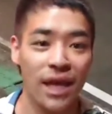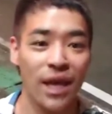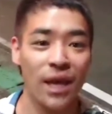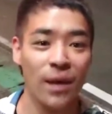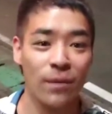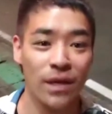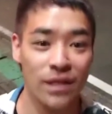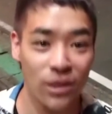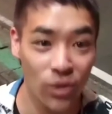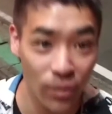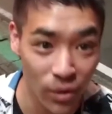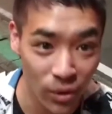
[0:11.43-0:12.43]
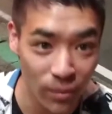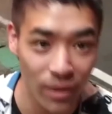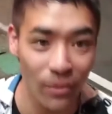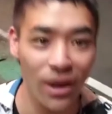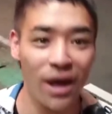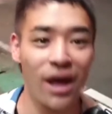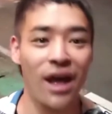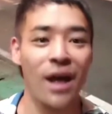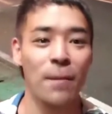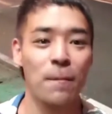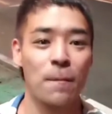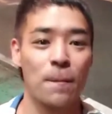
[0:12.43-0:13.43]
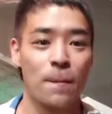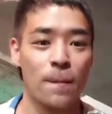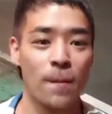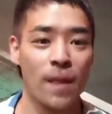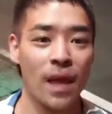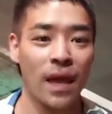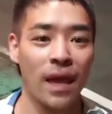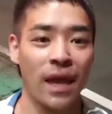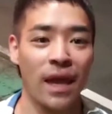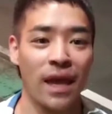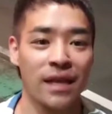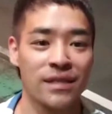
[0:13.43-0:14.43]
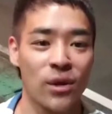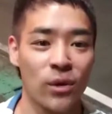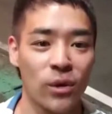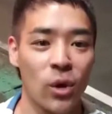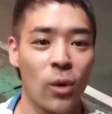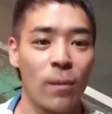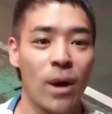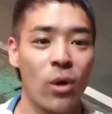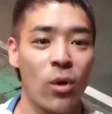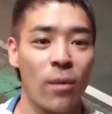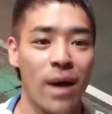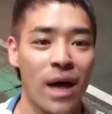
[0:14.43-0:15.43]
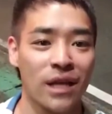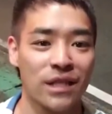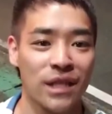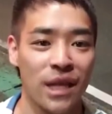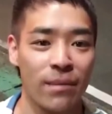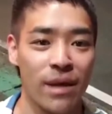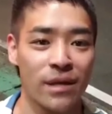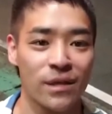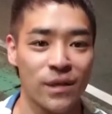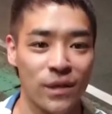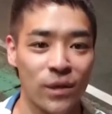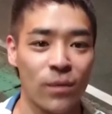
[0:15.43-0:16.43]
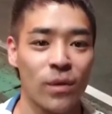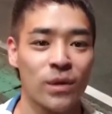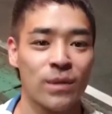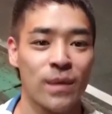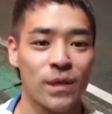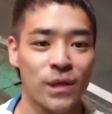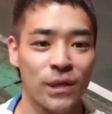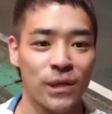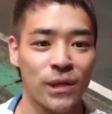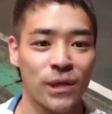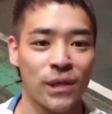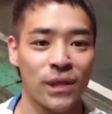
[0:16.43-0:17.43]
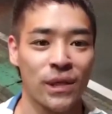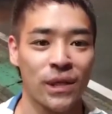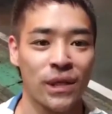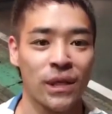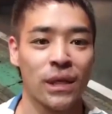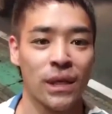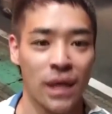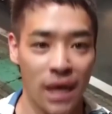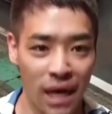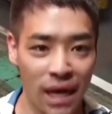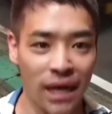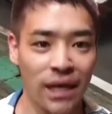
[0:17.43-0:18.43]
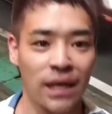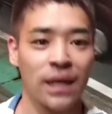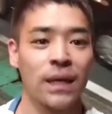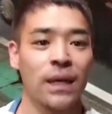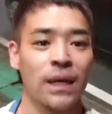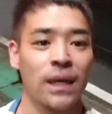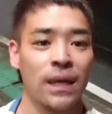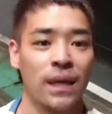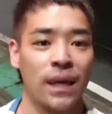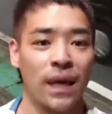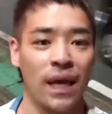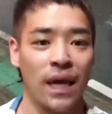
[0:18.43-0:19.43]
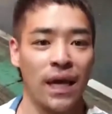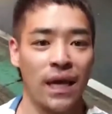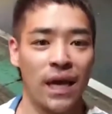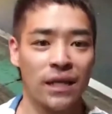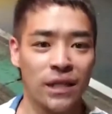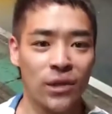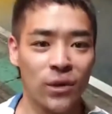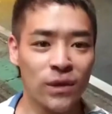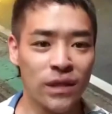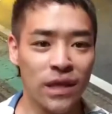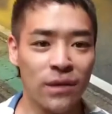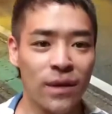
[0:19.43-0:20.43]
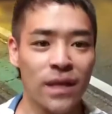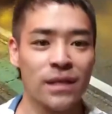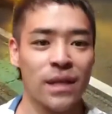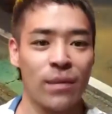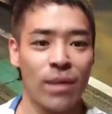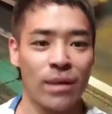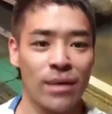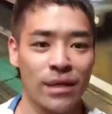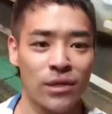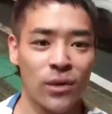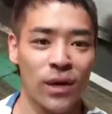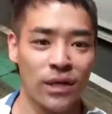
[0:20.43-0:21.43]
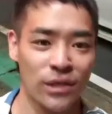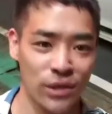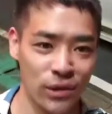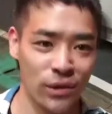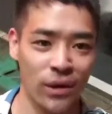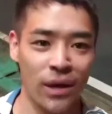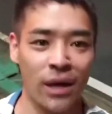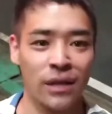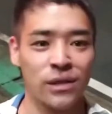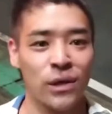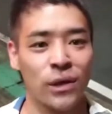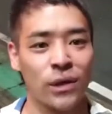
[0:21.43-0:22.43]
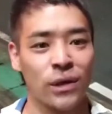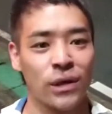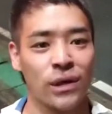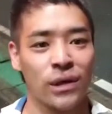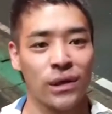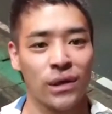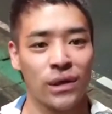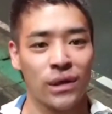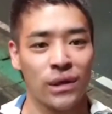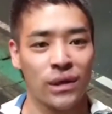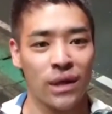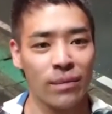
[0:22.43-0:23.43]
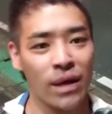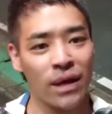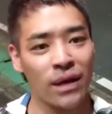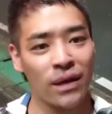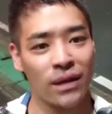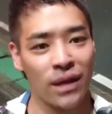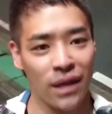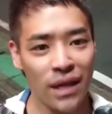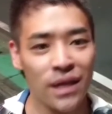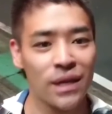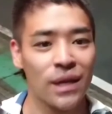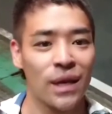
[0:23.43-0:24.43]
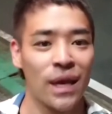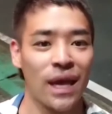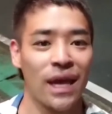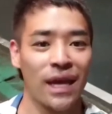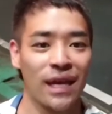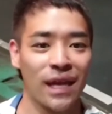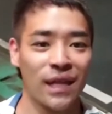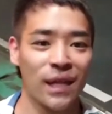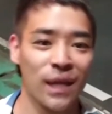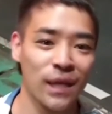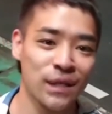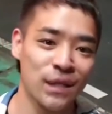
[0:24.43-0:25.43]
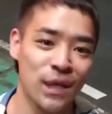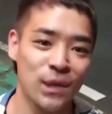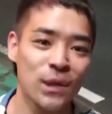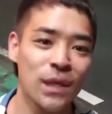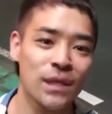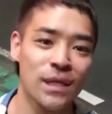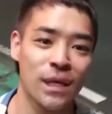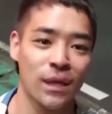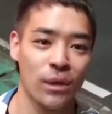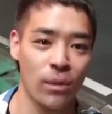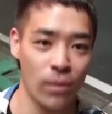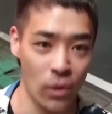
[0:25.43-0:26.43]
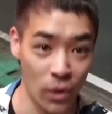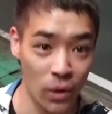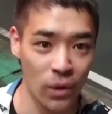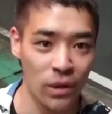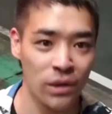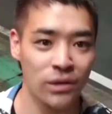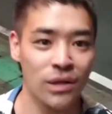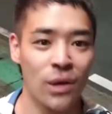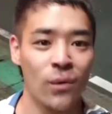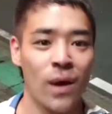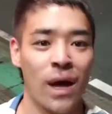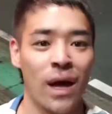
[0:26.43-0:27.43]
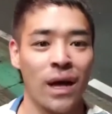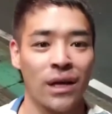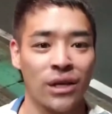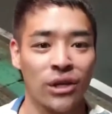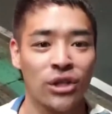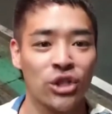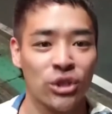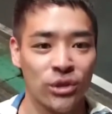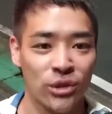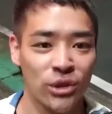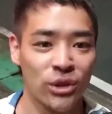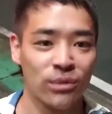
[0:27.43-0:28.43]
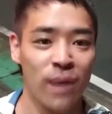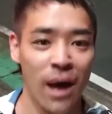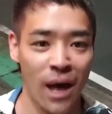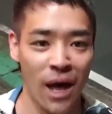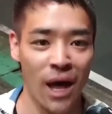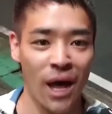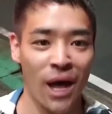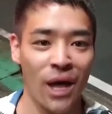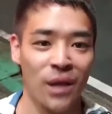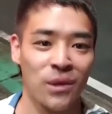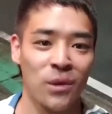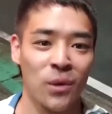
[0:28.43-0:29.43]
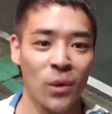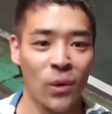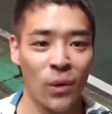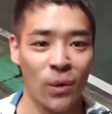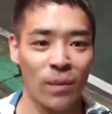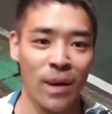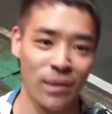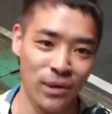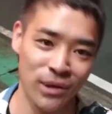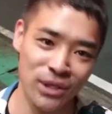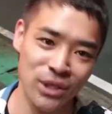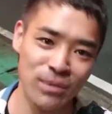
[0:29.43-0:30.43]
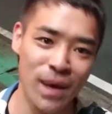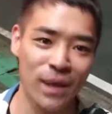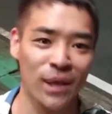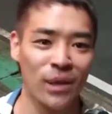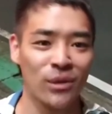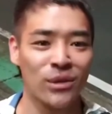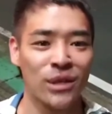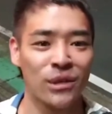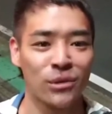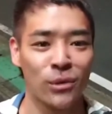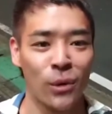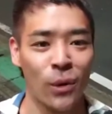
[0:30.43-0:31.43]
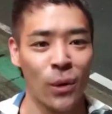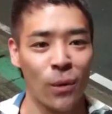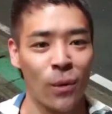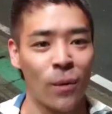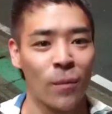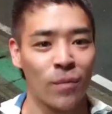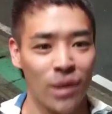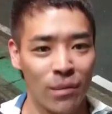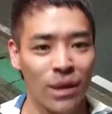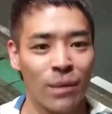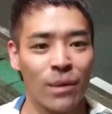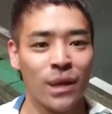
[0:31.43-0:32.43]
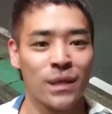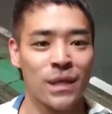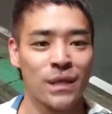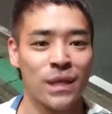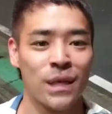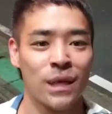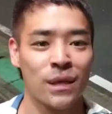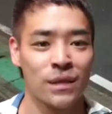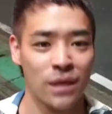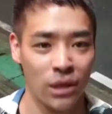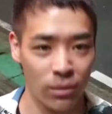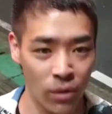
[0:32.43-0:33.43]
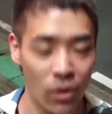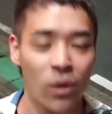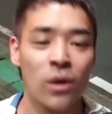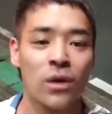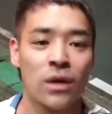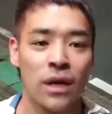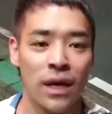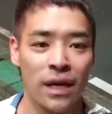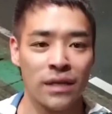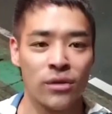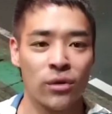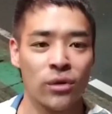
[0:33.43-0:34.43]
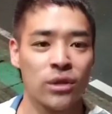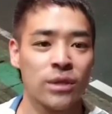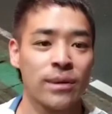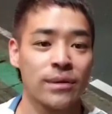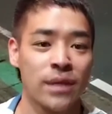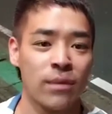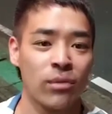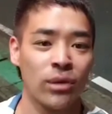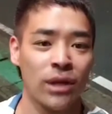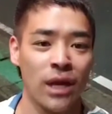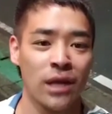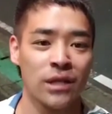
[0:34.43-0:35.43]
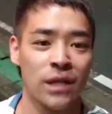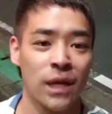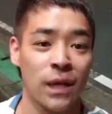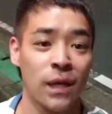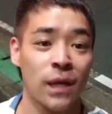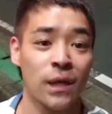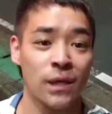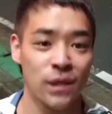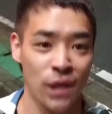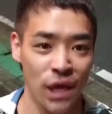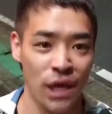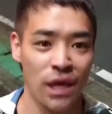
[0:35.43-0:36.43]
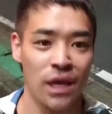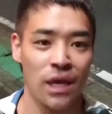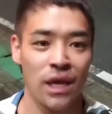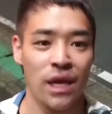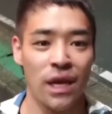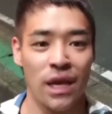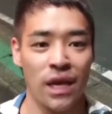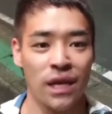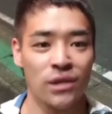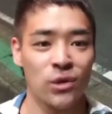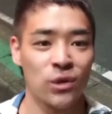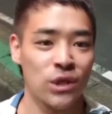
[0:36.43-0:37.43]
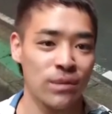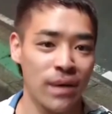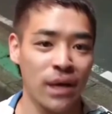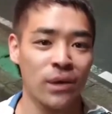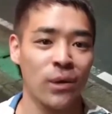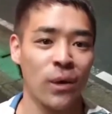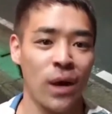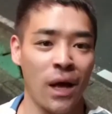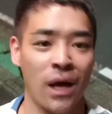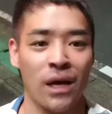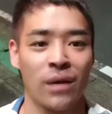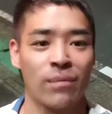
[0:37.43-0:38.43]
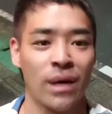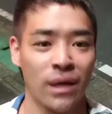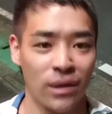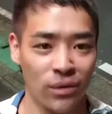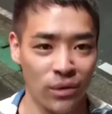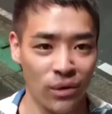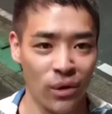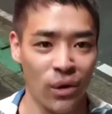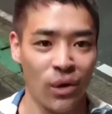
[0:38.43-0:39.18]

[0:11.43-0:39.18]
えー、皆さんどうもこんばんは、えー、即興パフォーマーシネマッツンと申しますはい、えー、役者としてはですね、まあ、松岡俊とかそういう名前でね、えやってたりしてるんですけれども普段は YouTuber とまあ YouTuber って言っちゃうとねまだまだ全然なんですけどもえー、即興芝居を専門に役者やったりですね、えー、映像芝居とか、まあ、いろいろ、